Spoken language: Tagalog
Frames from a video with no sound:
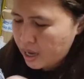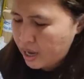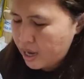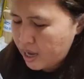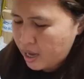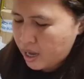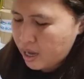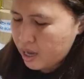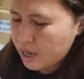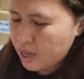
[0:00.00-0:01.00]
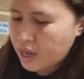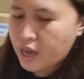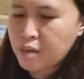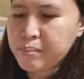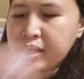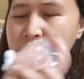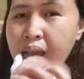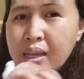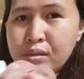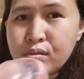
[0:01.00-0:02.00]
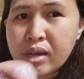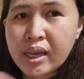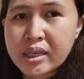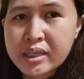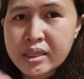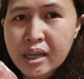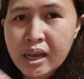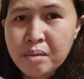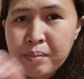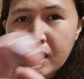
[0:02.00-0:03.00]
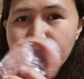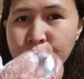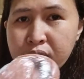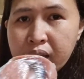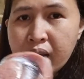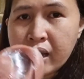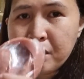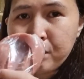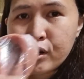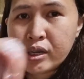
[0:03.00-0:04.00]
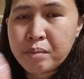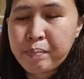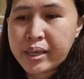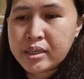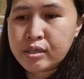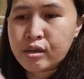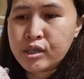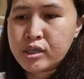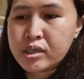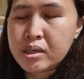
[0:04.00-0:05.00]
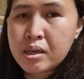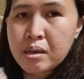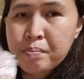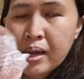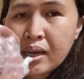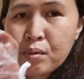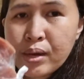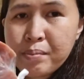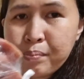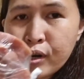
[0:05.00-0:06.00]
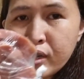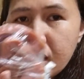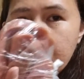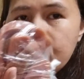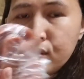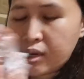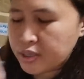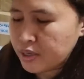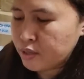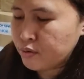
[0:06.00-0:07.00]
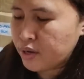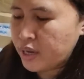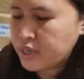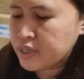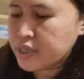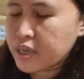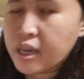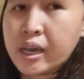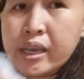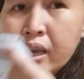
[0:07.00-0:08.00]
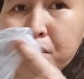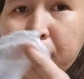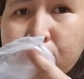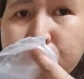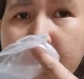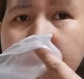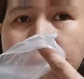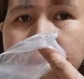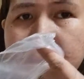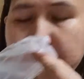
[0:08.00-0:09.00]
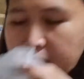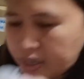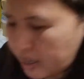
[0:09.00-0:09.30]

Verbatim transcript: Ah, ang bentahan ko, guys, ng balone ay 40 pesos. Bali, 1 fourth ang sukat nito, guys. Ayan, meron tayong 5